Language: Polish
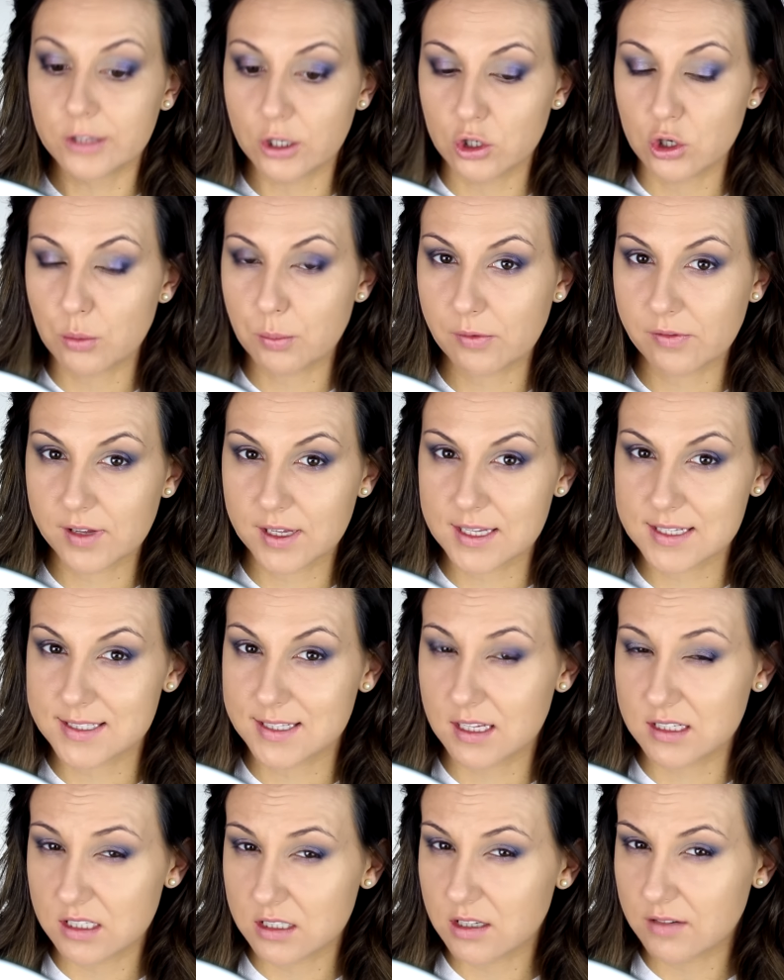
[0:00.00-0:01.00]
Dolną powiekę
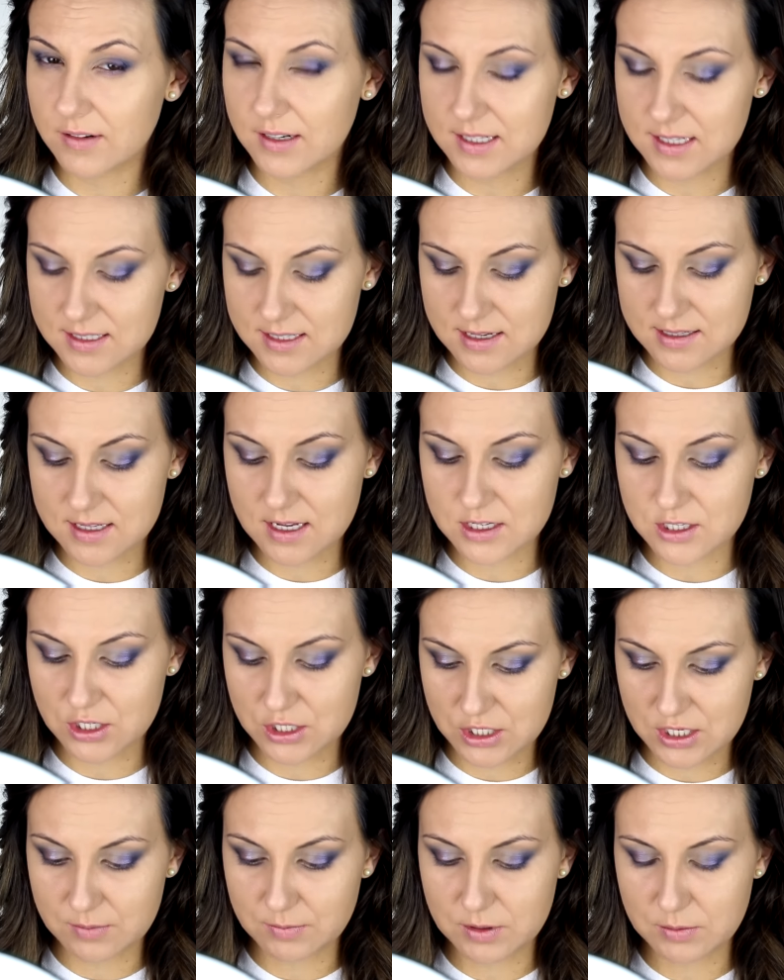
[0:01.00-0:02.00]
zdecydowanie
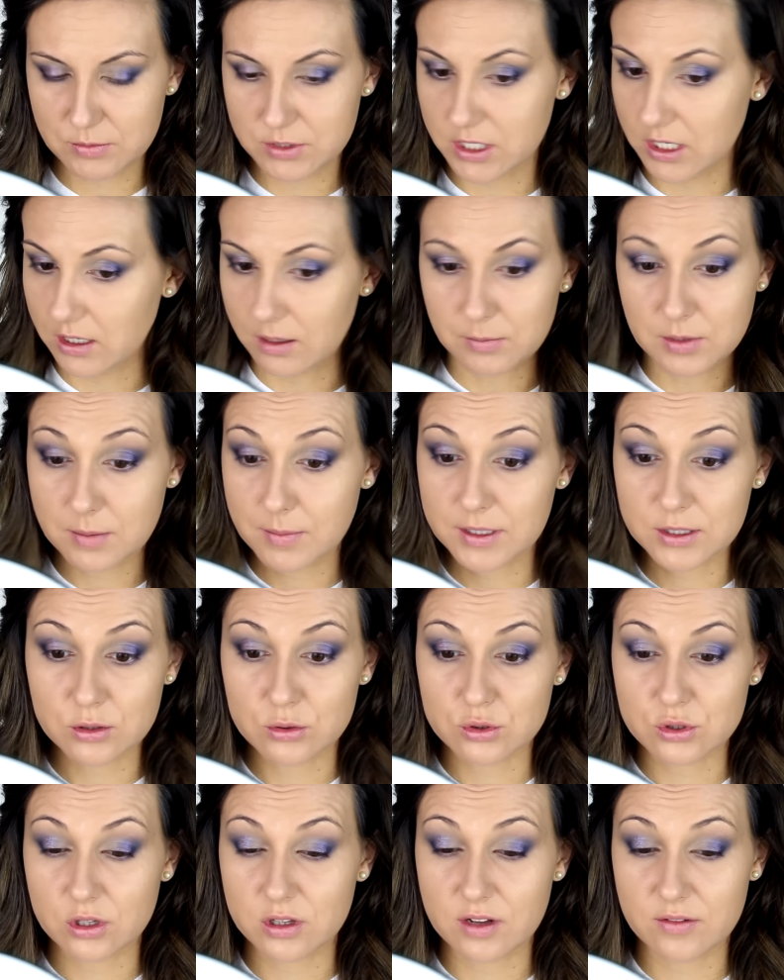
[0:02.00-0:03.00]
zaznaczę ciemnym cieniem. Nie
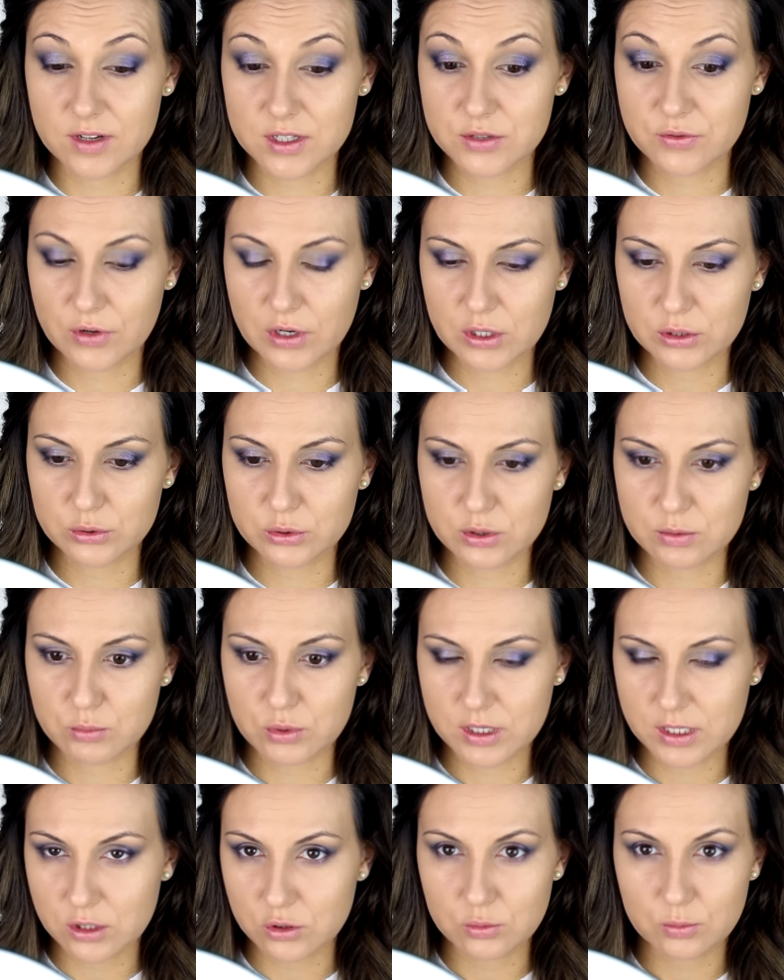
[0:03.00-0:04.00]
będę już dodawać fioletu i
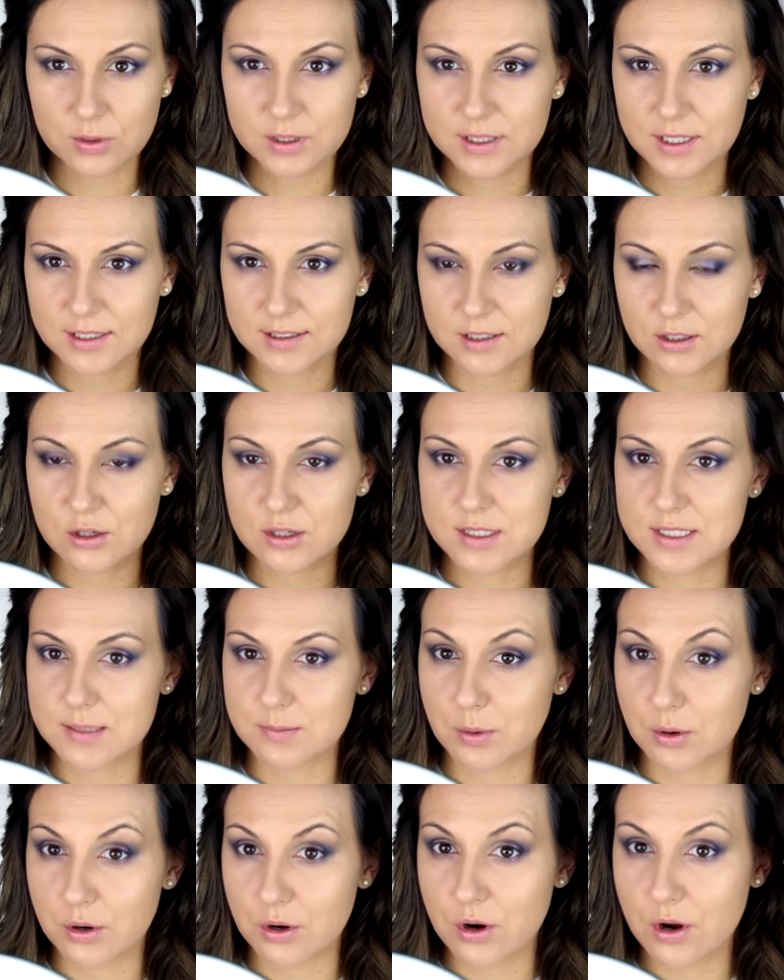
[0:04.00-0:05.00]
błękitu, bo i tak tego jest
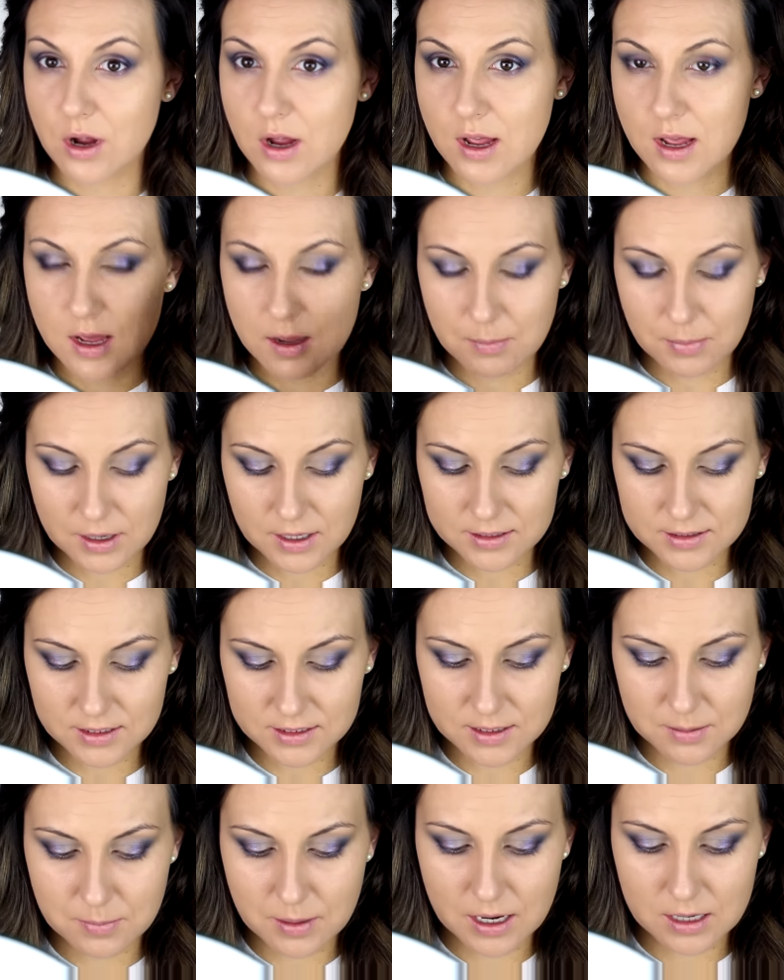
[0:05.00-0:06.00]
sporo.
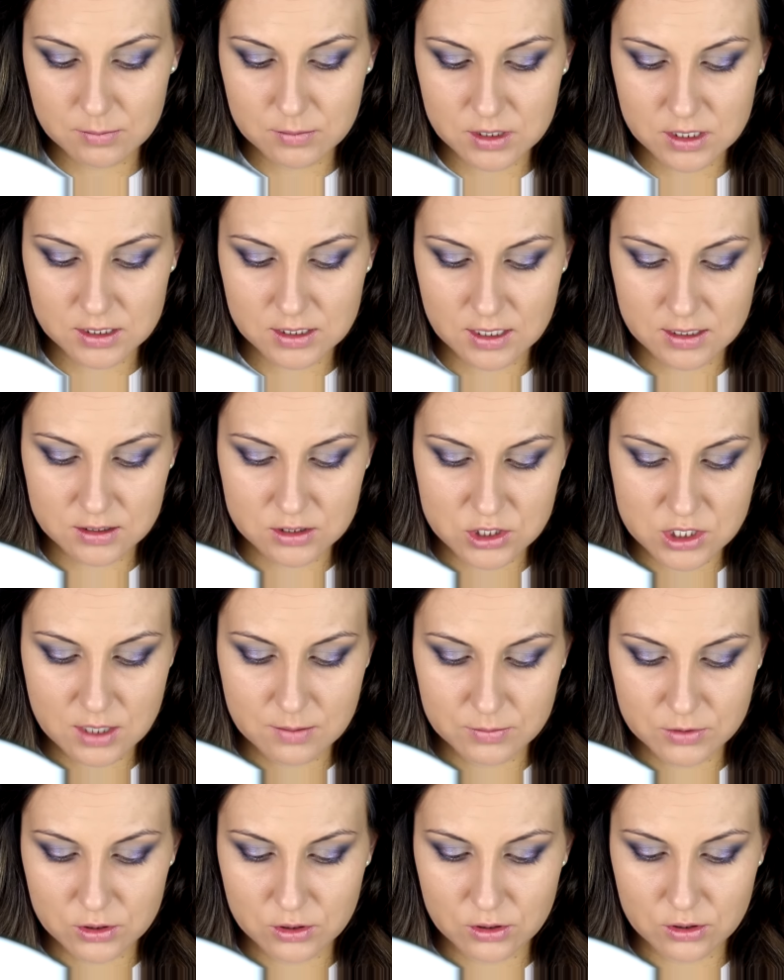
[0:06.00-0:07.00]
Paleta The Balm i ten
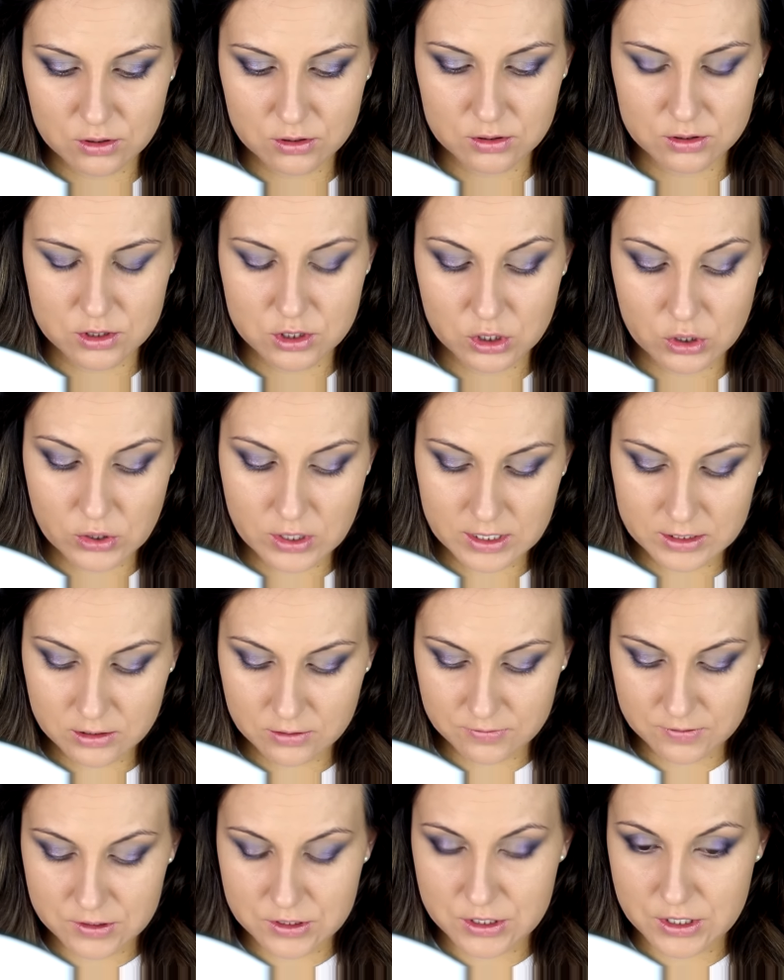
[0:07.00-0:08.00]

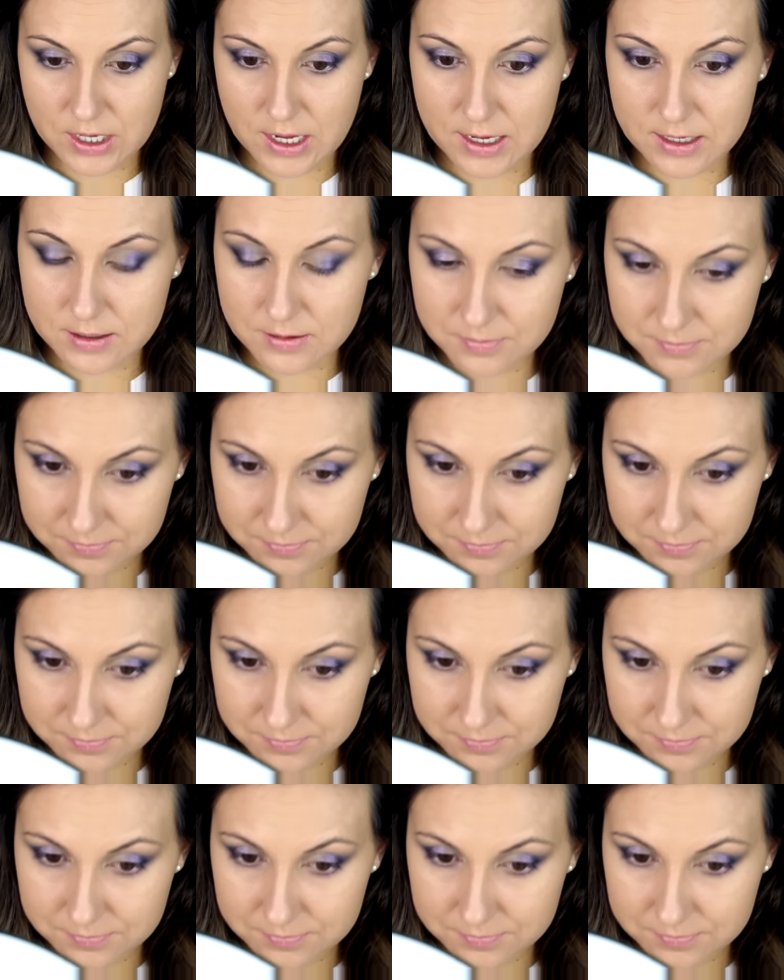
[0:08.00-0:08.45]
ciemno-czekoladowy cień.